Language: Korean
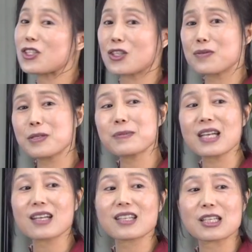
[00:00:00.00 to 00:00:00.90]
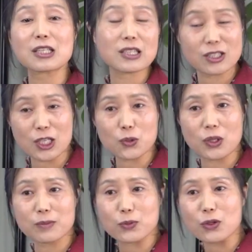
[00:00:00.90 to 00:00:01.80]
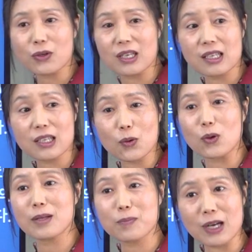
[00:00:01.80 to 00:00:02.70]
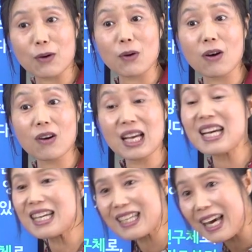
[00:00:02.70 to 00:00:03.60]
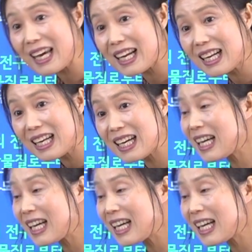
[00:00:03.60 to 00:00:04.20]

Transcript: 것처럼 십자가 채소인 브로콜리, 콜리플라워, 케일